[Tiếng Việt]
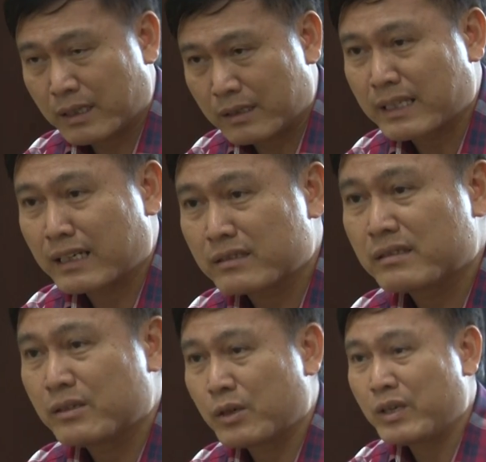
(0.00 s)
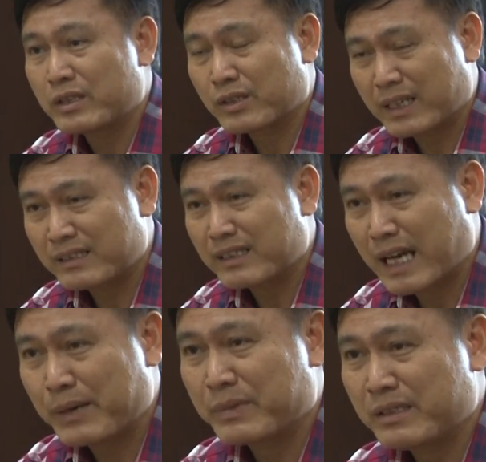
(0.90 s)
tức là sang huấn luyện cho Thái Sơn
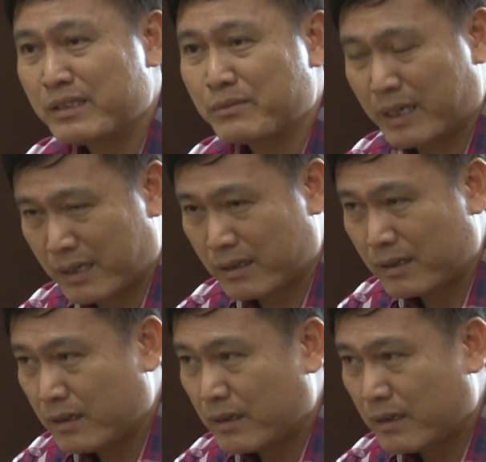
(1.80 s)
Nam thế nhưng mà